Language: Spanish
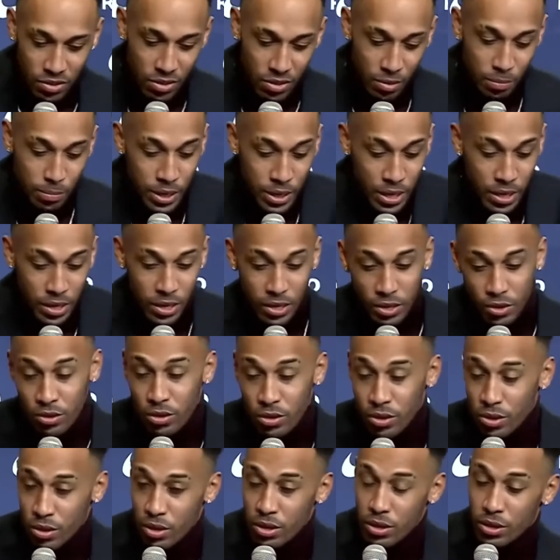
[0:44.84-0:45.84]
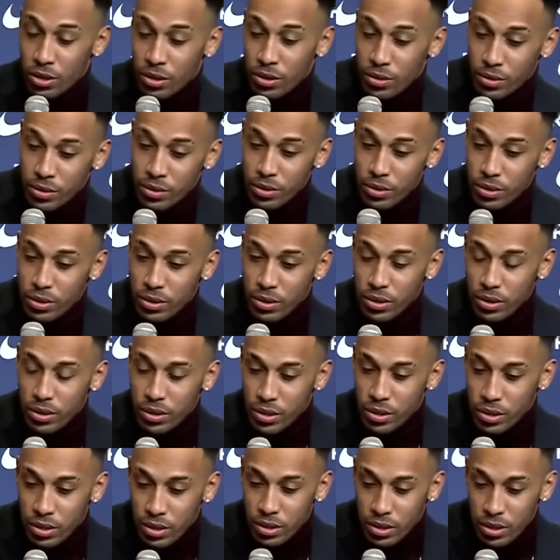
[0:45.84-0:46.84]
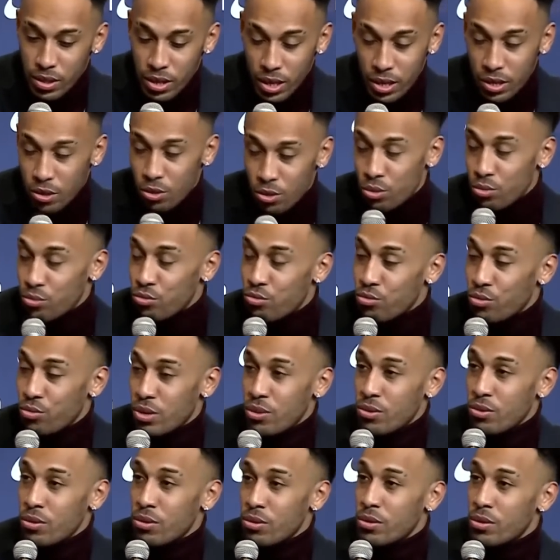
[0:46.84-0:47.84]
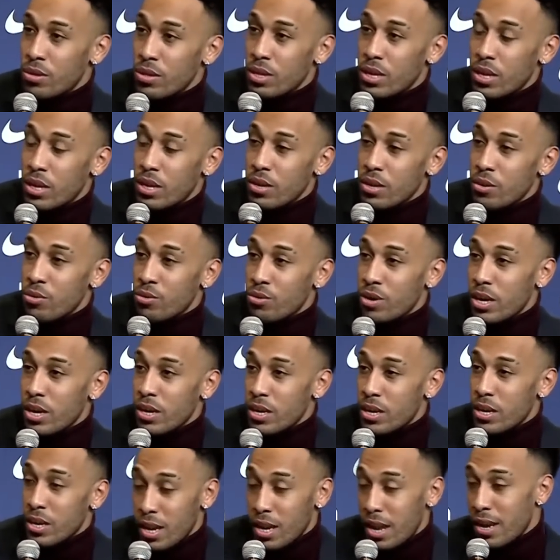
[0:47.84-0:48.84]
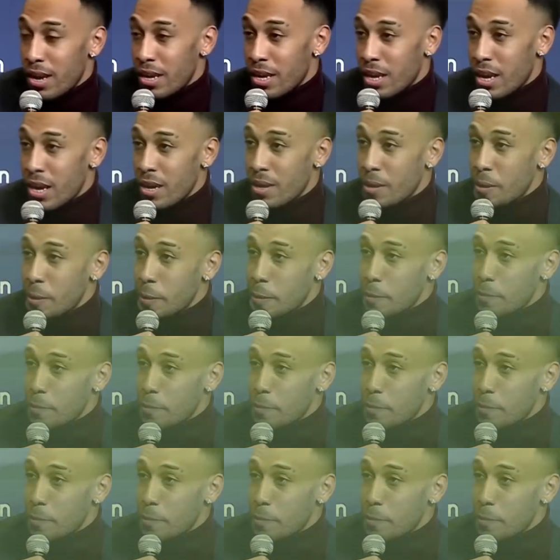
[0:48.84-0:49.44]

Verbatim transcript: Siempre he eh, tenido un sueño de jugar en la Liga